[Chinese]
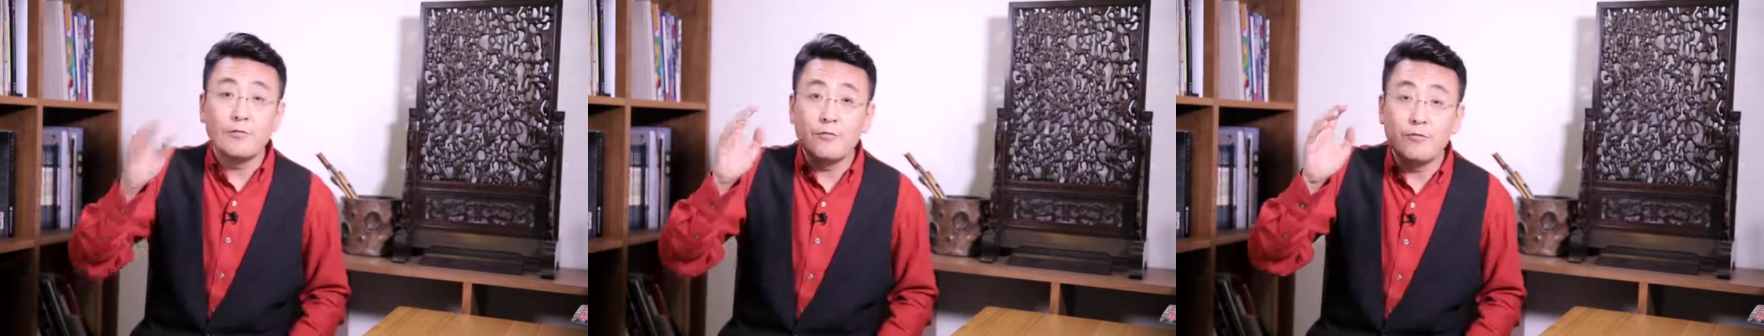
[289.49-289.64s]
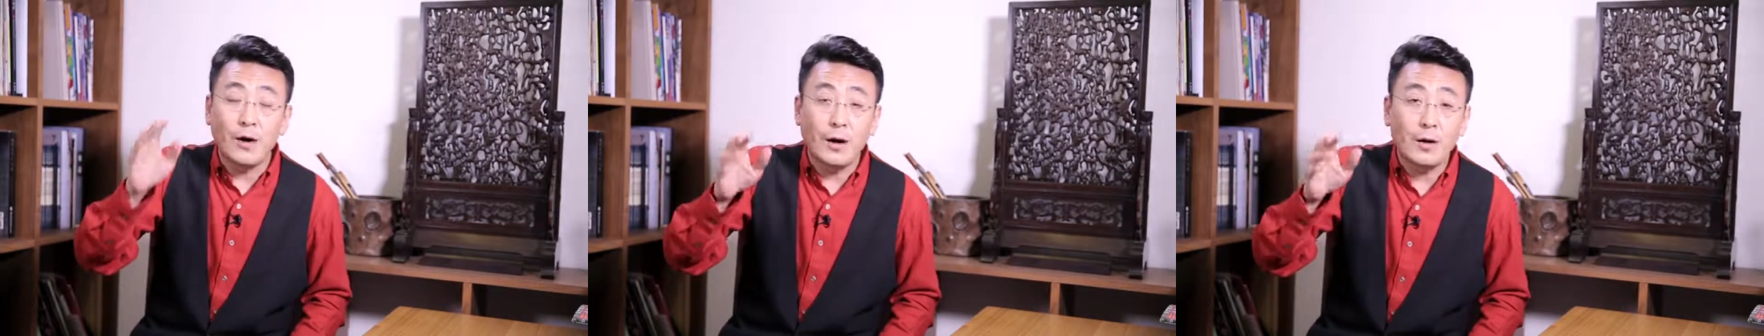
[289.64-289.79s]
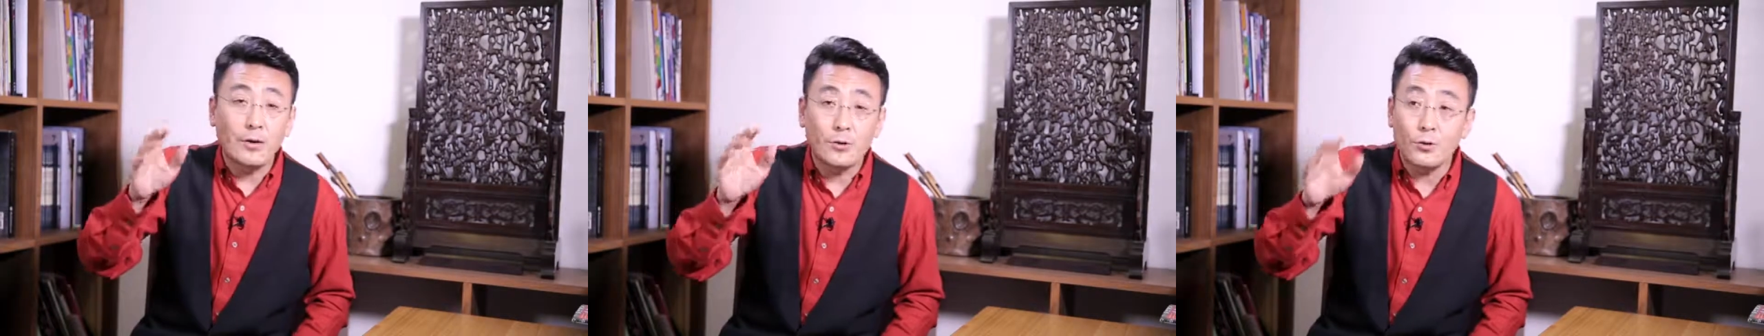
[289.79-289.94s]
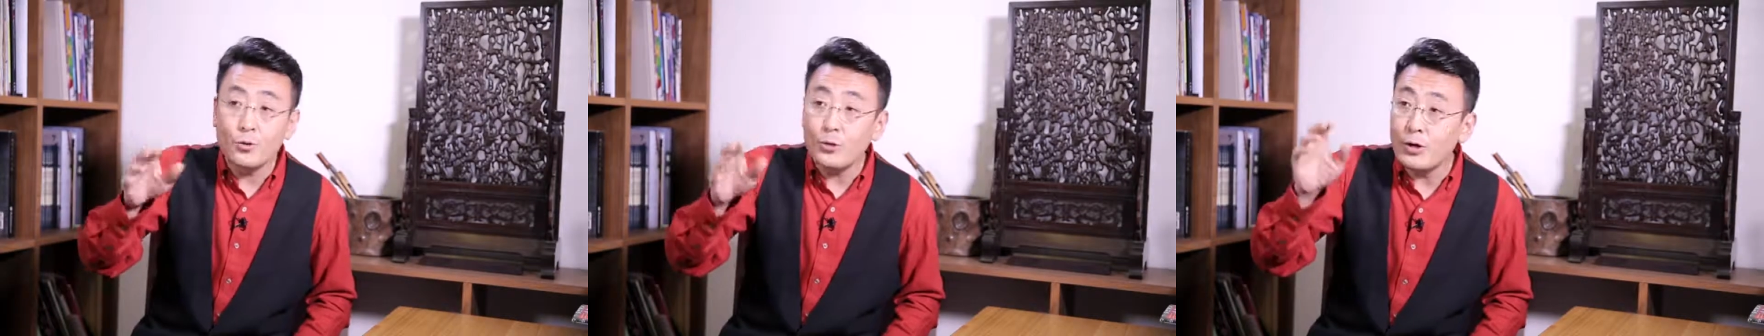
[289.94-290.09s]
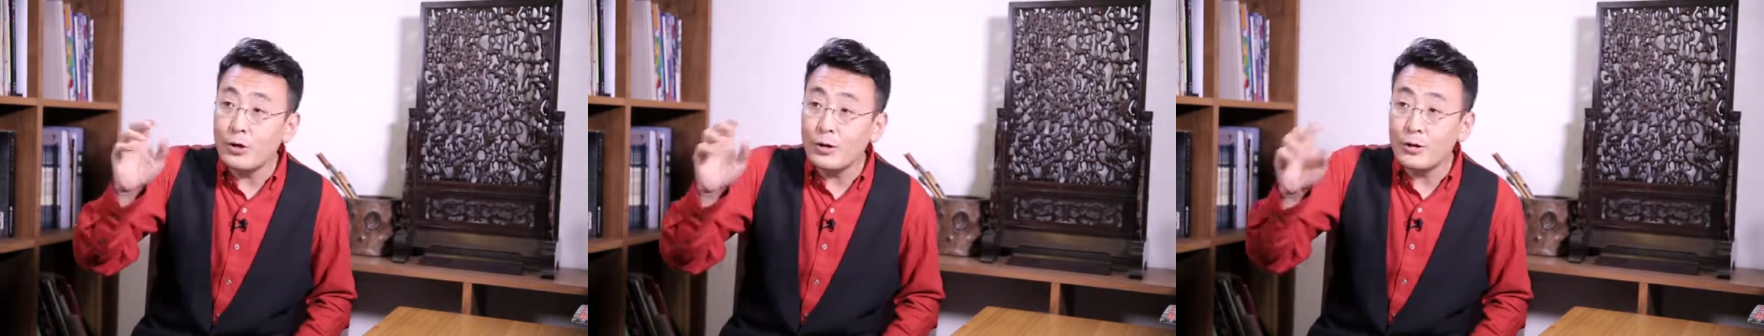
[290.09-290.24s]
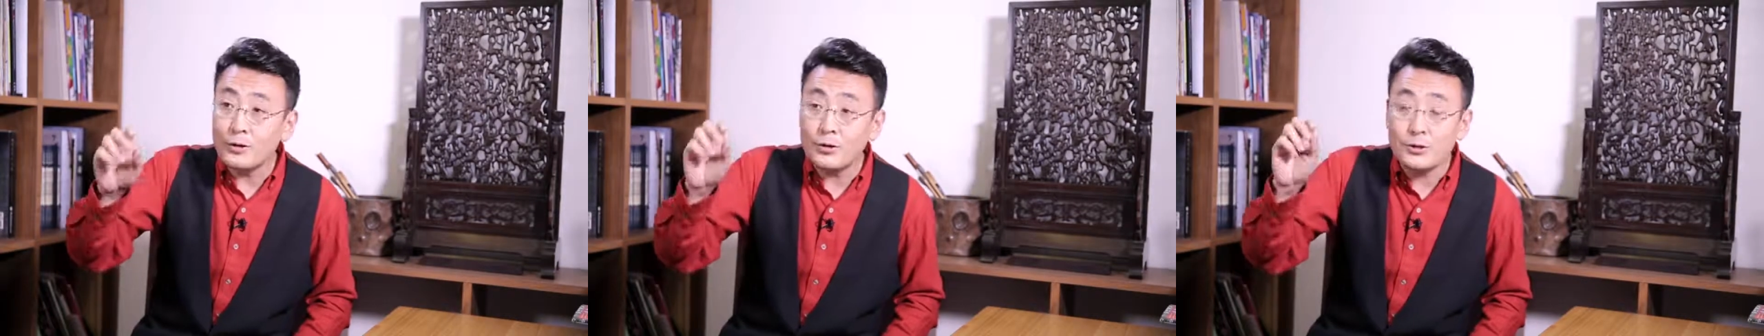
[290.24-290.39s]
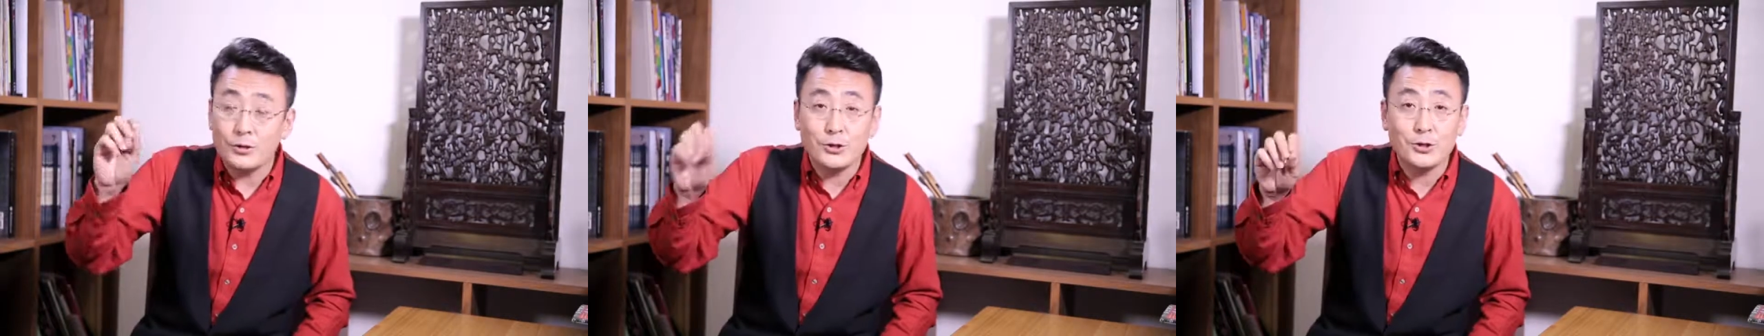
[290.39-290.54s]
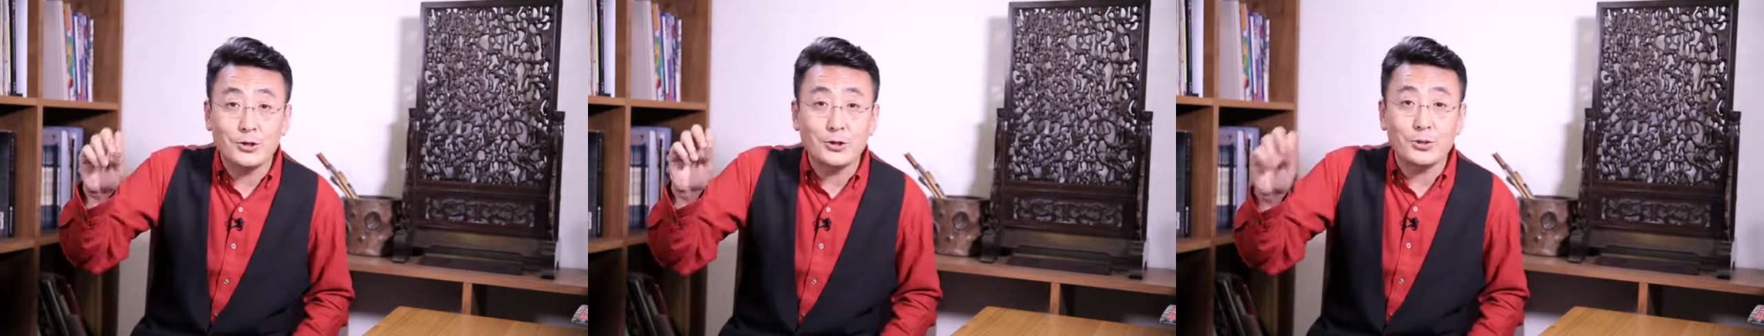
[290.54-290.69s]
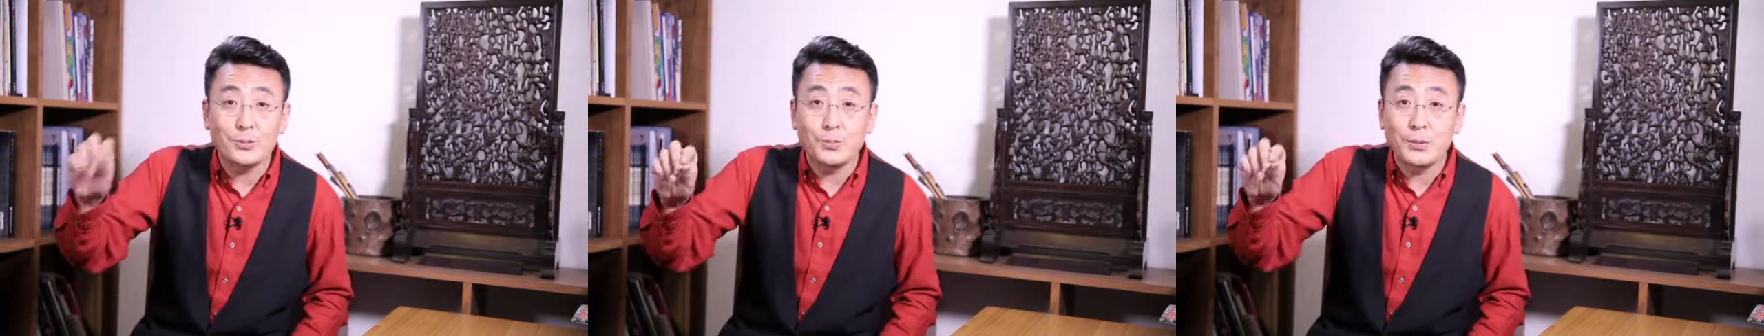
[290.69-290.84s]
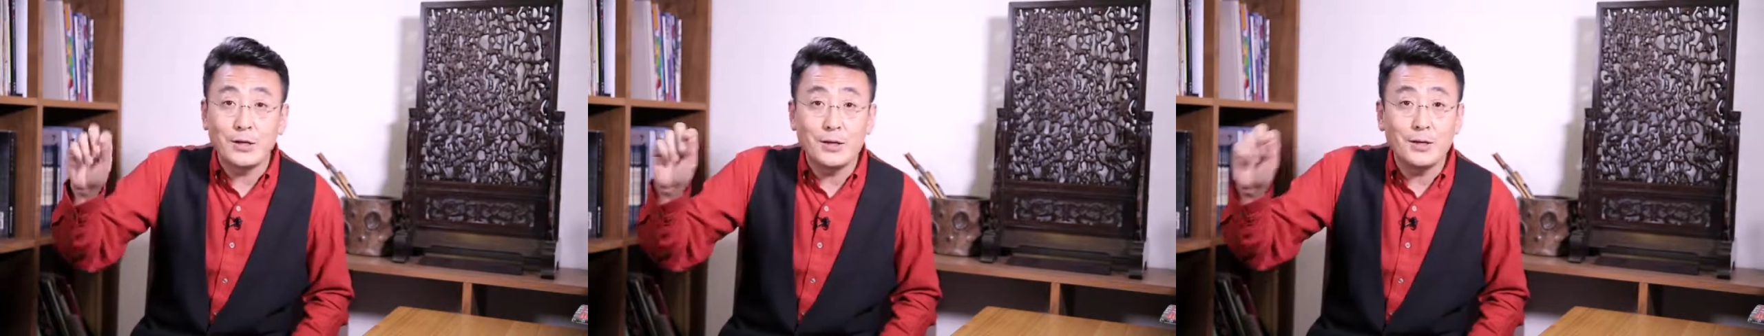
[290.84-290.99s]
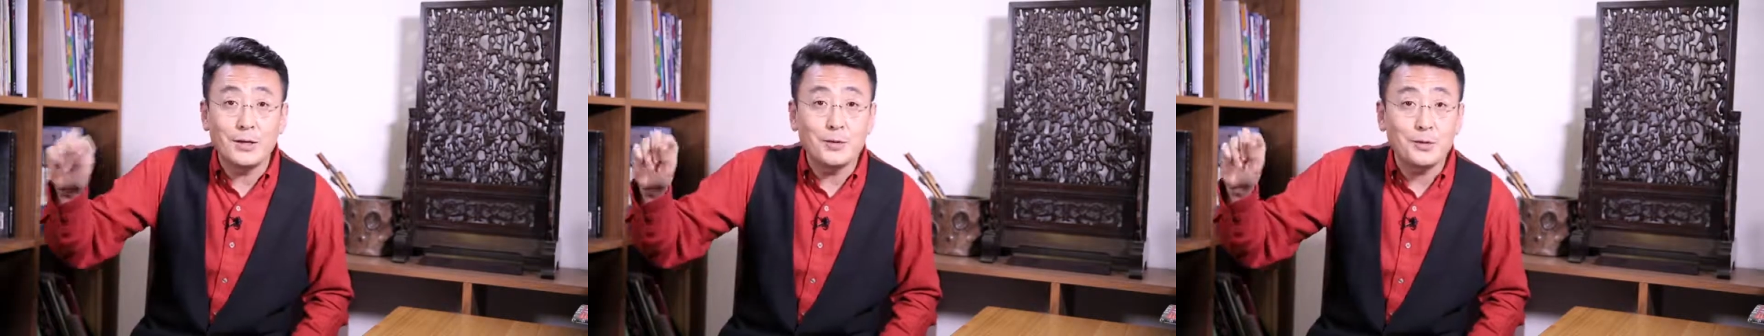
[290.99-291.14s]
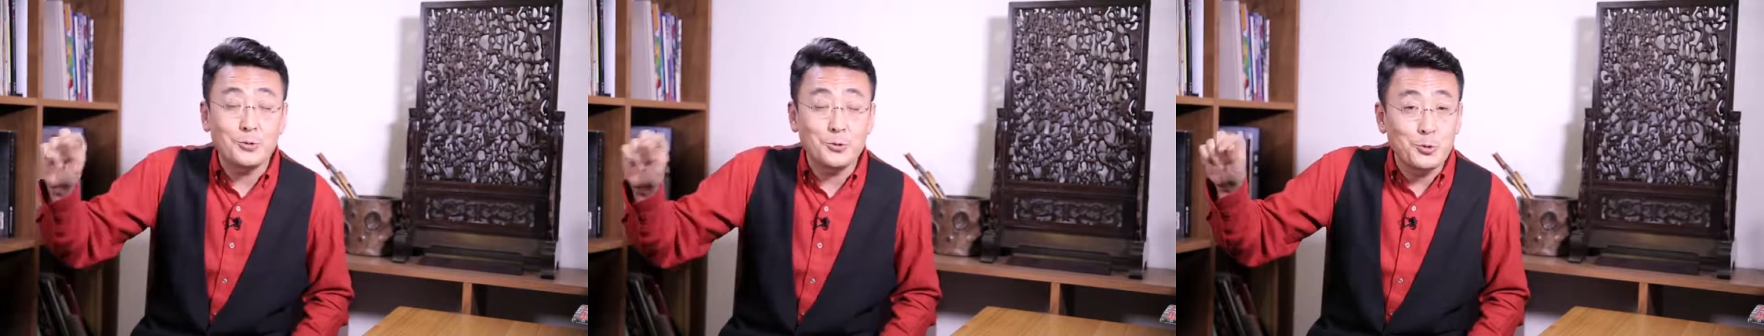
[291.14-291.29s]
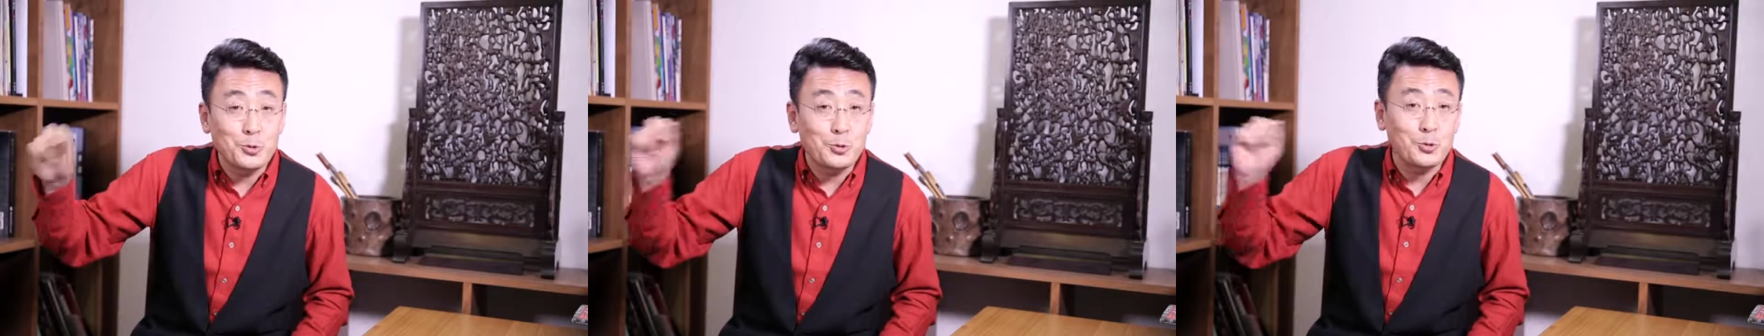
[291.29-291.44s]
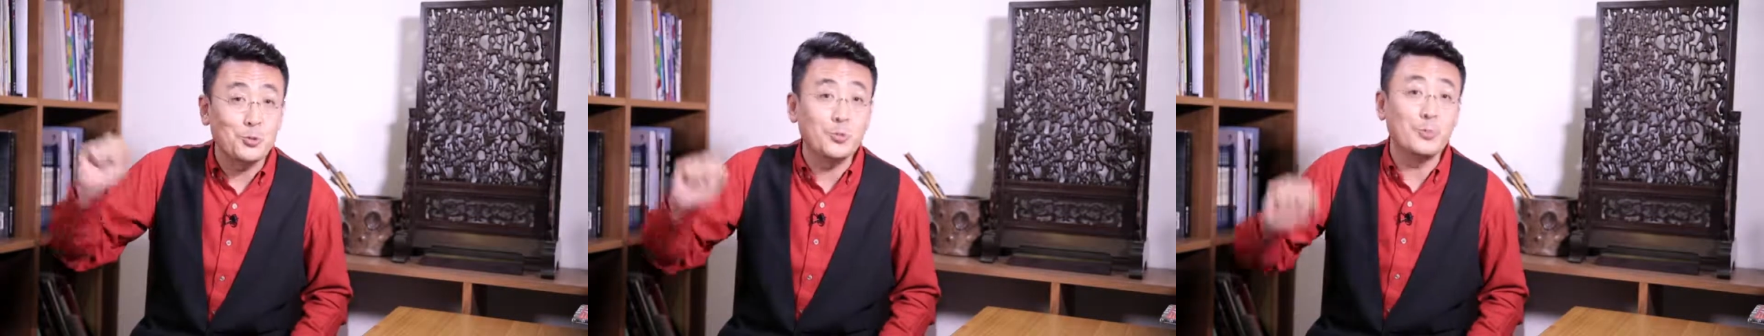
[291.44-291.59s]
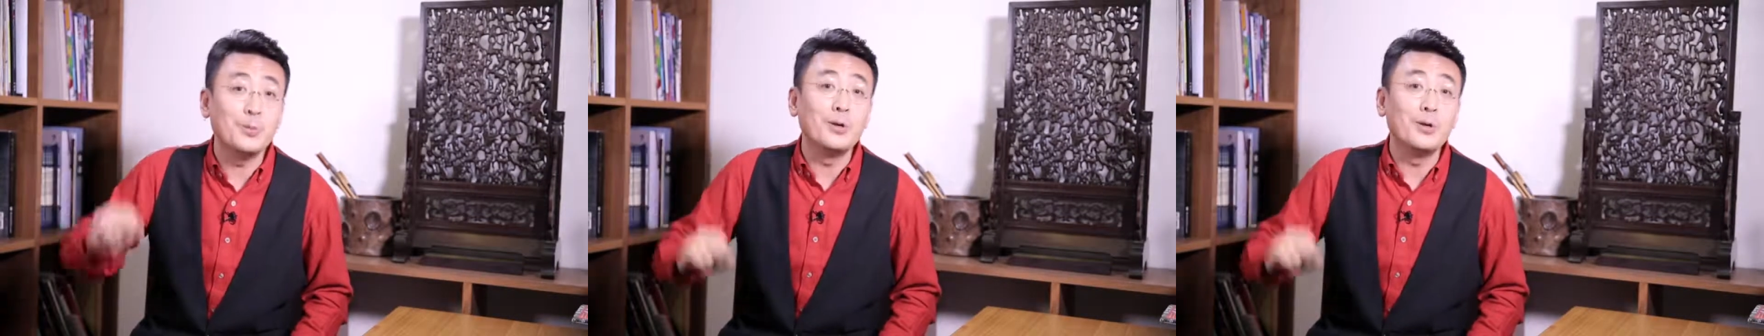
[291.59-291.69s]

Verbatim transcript: 网络视频女主